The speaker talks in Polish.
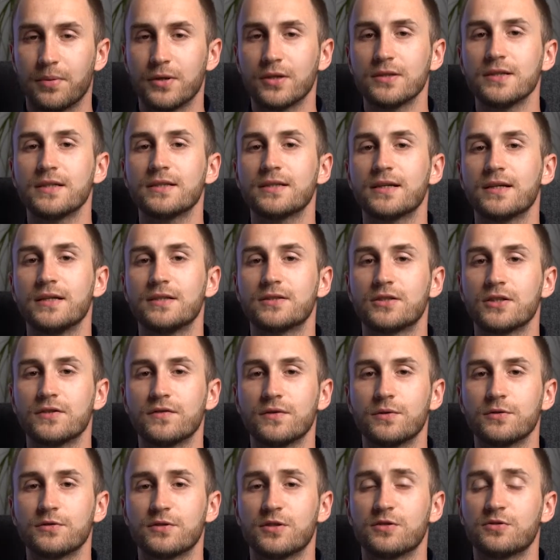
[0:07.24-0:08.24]
Bronę
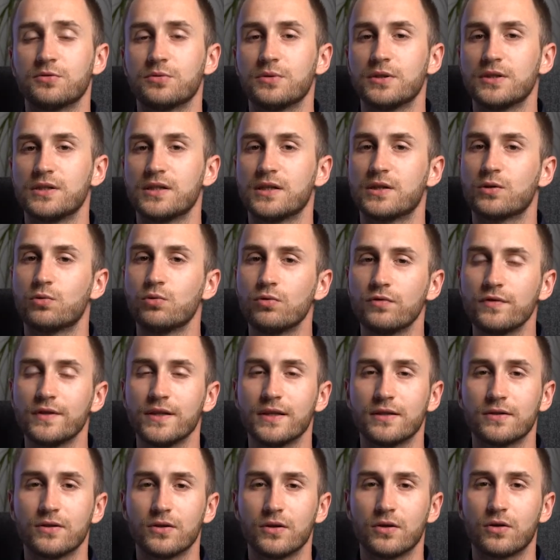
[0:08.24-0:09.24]
talerzową stosuje się
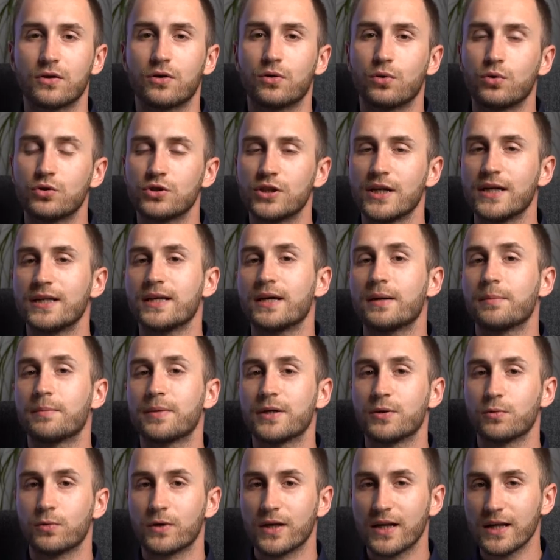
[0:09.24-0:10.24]
głównie do kruszenia
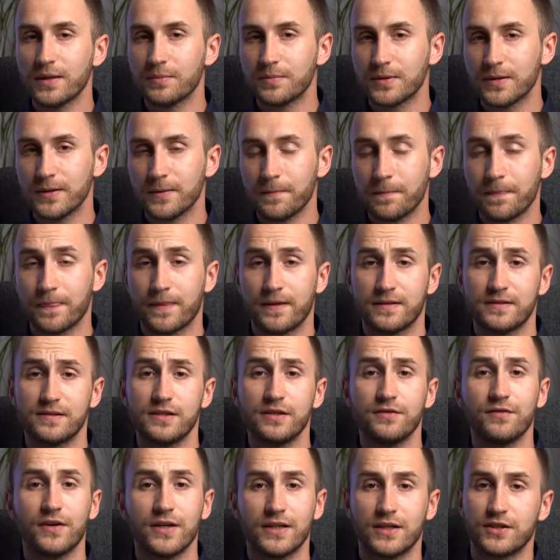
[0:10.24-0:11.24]
brył gleby,
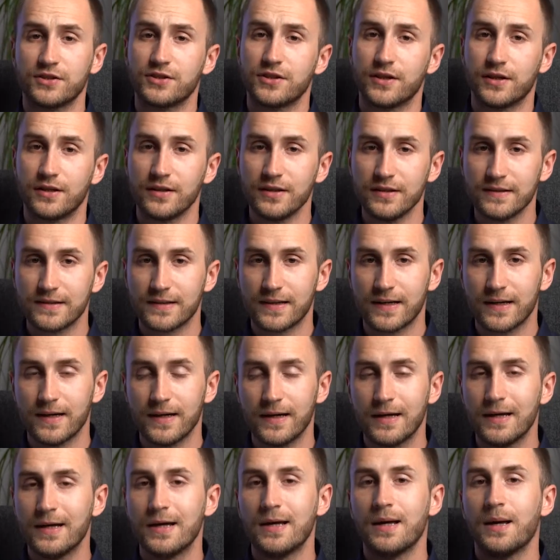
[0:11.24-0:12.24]
zrywania
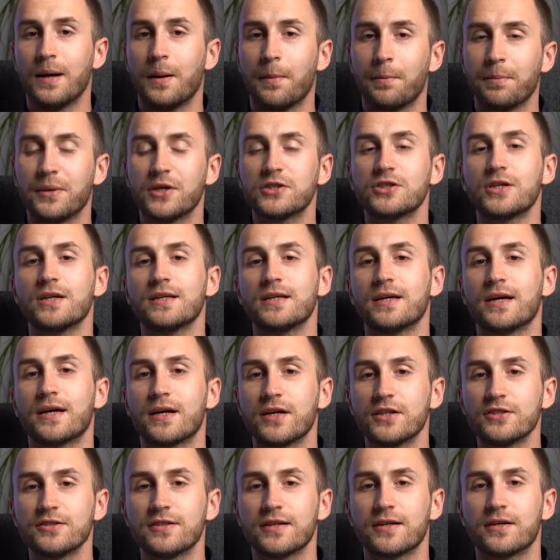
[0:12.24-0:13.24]
ścierniska, mieszania
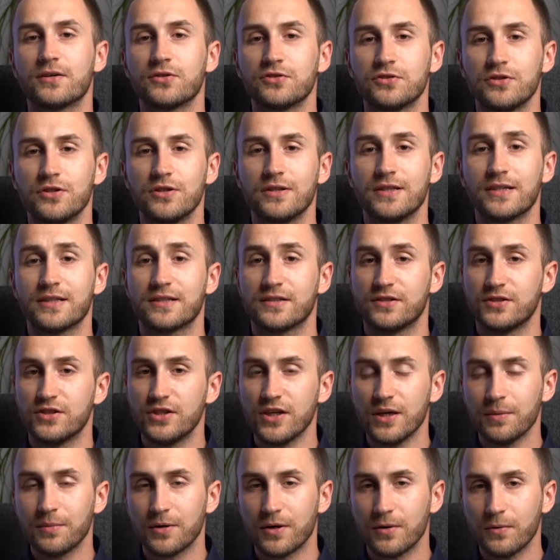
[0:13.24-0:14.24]
resztek roślinnych z
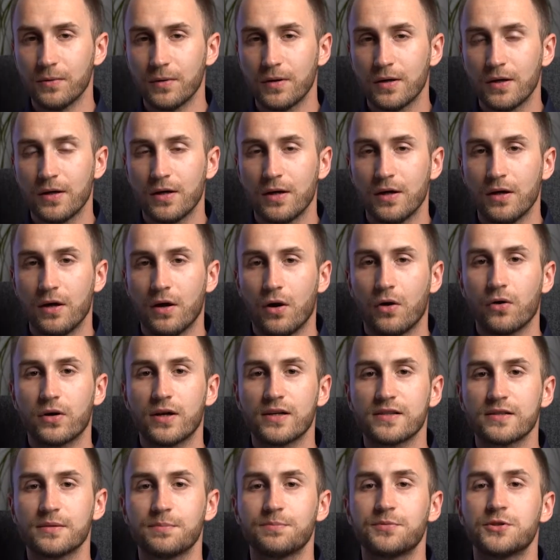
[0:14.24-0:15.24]
ziemią
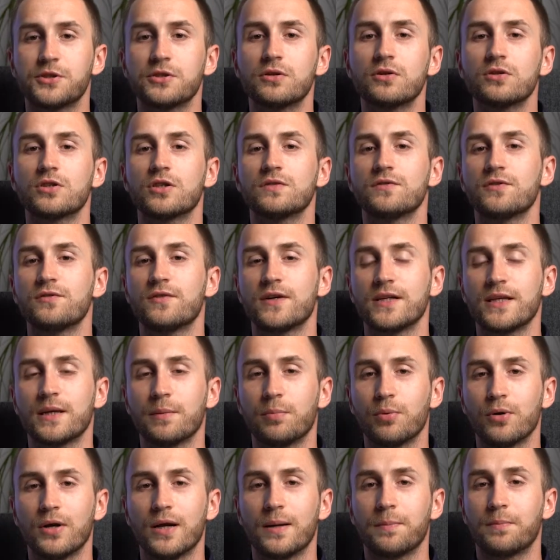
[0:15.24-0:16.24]
oraz
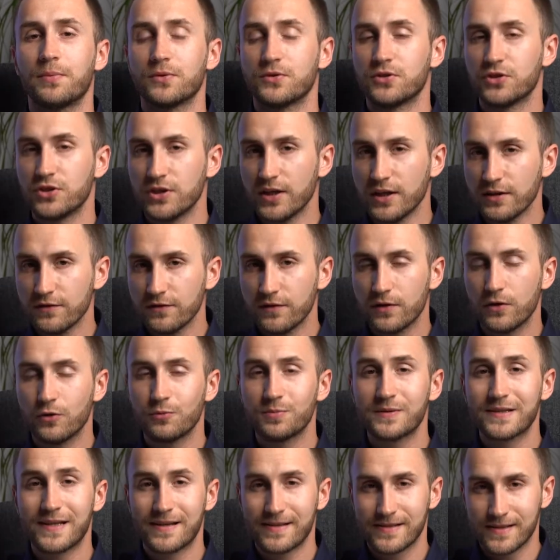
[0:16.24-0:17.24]
przygotowywania pola pod siew
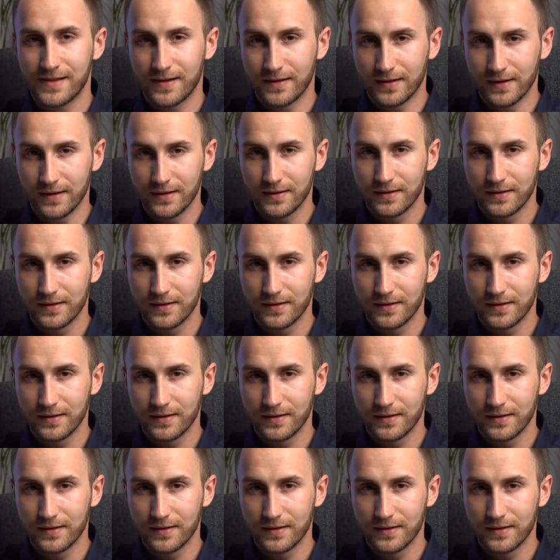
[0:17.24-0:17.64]
lub sadzenie.